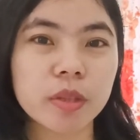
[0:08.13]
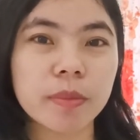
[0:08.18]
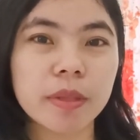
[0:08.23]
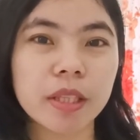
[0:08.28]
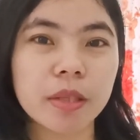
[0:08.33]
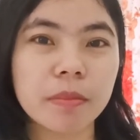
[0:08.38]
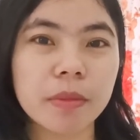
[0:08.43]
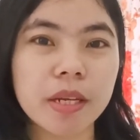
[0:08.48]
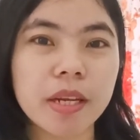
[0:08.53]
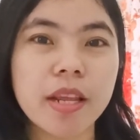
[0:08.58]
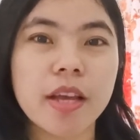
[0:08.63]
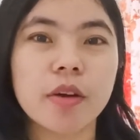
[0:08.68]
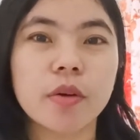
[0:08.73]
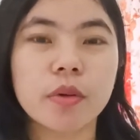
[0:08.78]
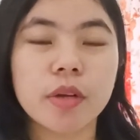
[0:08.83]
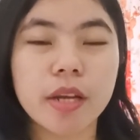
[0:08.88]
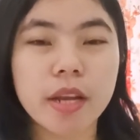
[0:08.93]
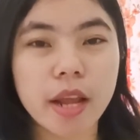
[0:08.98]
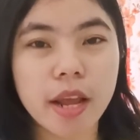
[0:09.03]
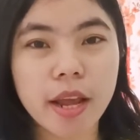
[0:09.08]
teman-teman yang
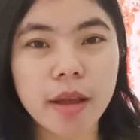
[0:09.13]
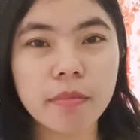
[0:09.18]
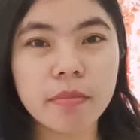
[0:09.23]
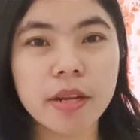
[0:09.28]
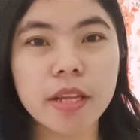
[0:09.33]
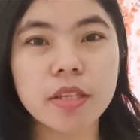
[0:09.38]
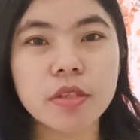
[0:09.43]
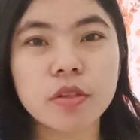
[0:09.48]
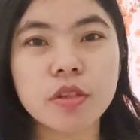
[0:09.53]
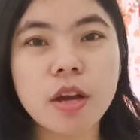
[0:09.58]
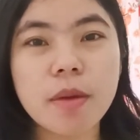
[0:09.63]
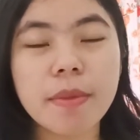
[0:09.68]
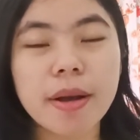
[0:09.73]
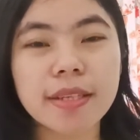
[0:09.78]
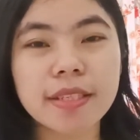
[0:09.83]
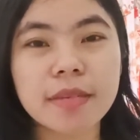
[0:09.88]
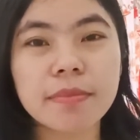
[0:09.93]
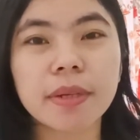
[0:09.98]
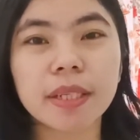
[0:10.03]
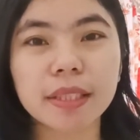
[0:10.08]
udah DM dan juga
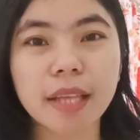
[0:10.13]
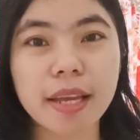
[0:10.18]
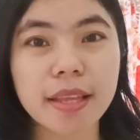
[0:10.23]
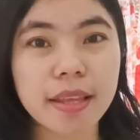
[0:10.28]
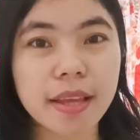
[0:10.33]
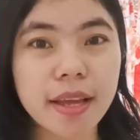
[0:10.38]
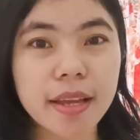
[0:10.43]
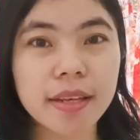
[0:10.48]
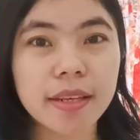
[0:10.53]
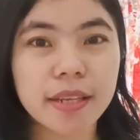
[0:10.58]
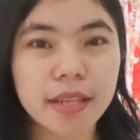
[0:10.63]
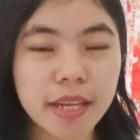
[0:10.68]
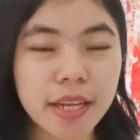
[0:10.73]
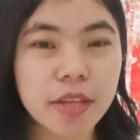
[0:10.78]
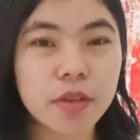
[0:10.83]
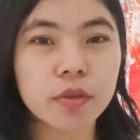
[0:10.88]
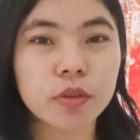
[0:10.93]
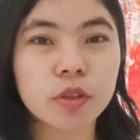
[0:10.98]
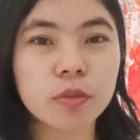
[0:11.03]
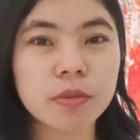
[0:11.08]
masih bertanya
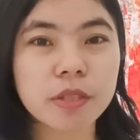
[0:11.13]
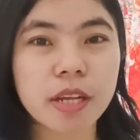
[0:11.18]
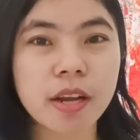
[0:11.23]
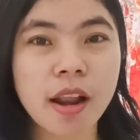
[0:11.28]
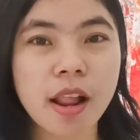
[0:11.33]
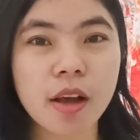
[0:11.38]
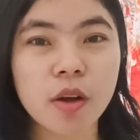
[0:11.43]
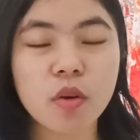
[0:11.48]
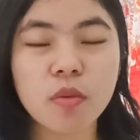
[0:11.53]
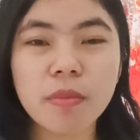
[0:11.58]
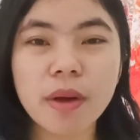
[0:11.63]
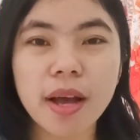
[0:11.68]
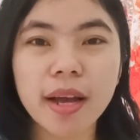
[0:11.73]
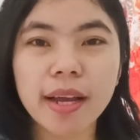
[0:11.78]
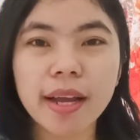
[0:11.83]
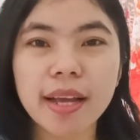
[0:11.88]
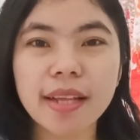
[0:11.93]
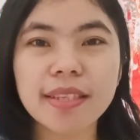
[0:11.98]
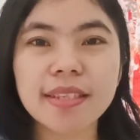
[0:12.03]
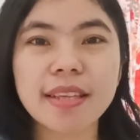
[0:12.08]
di YouTube channel aku
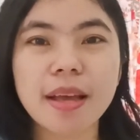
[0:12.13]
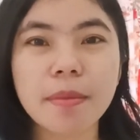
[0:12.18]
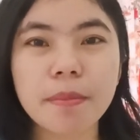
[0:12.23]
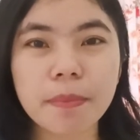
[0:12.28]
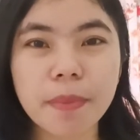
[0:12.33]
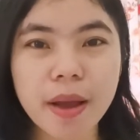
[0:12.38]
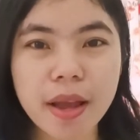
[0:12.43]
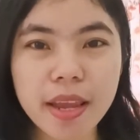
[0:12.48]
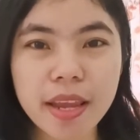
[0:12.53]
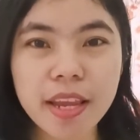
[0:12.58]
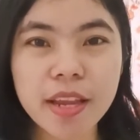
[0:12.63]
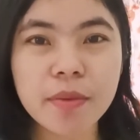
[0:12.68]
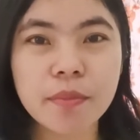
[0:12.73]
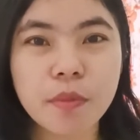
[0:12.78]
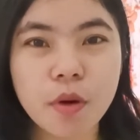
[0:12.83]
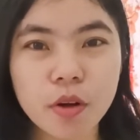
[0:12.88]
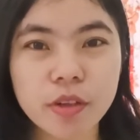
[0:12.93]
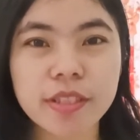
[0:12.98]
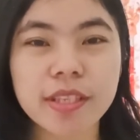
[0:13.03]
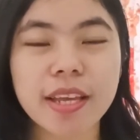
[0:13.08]
bahkan sampai
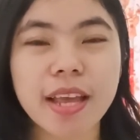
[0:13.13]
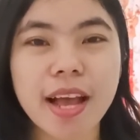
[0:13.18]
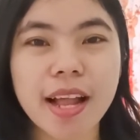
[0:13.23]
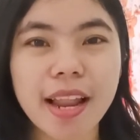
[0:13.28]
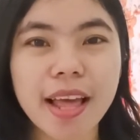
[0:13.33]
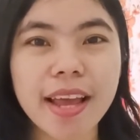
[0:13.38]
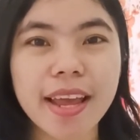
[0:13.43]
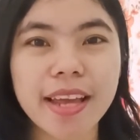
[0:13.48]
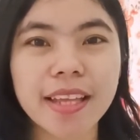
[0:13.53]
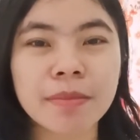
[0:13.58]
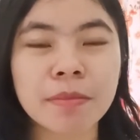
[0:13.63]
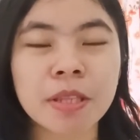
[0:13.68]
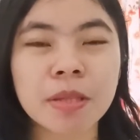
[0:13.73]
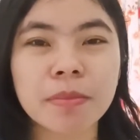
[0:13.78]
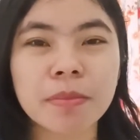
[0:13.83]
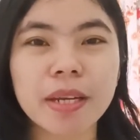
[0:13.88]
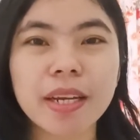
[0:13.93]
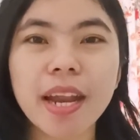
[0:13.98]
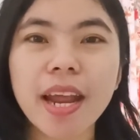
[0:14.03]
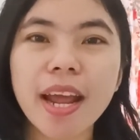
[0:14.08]
inbox segala ya
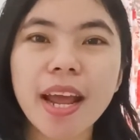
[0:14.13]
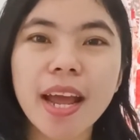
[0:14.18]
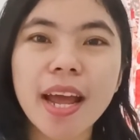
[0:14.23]
teman-teman.